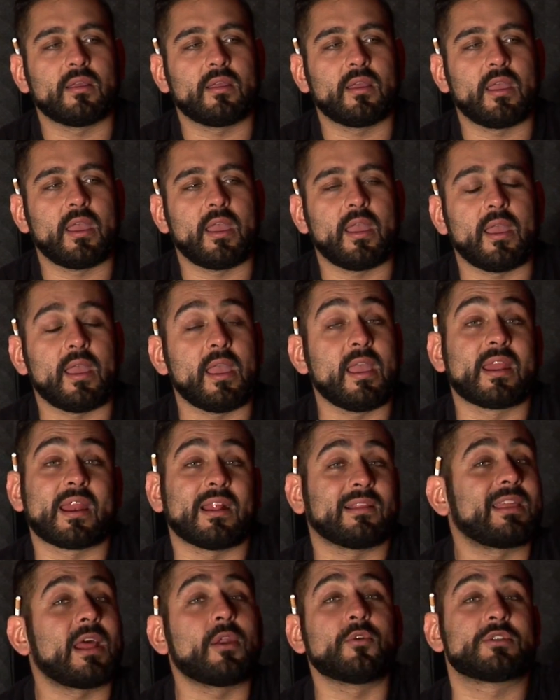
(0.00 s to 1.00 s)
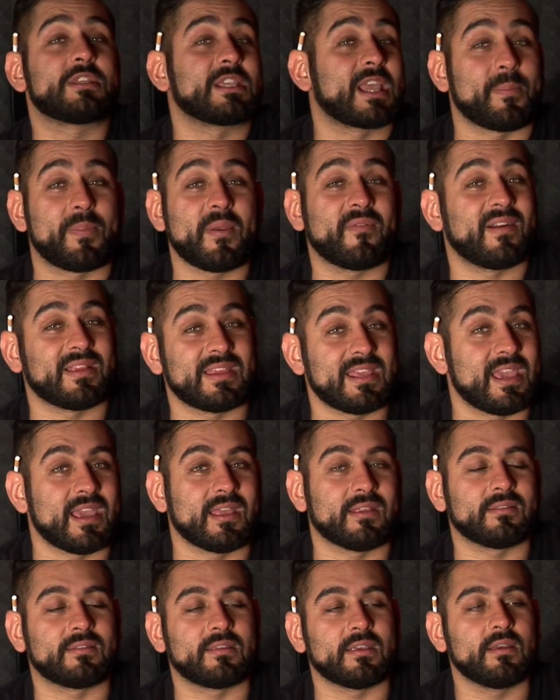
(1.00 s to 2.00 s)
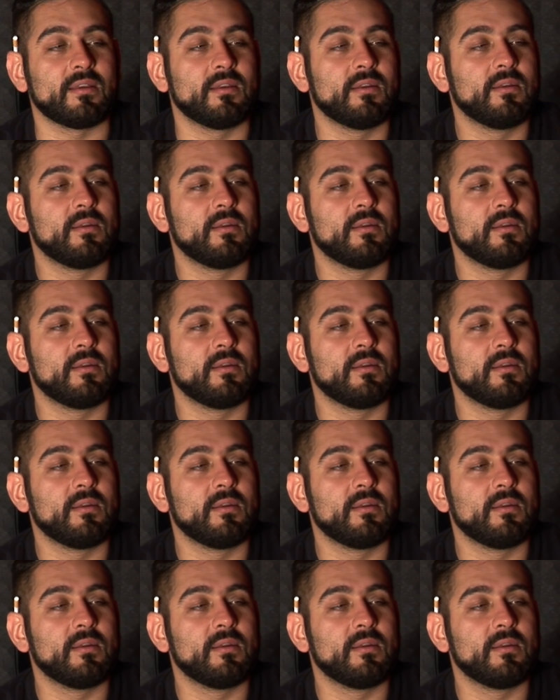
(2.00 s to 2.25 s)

E, e in realtà non si capiva niente,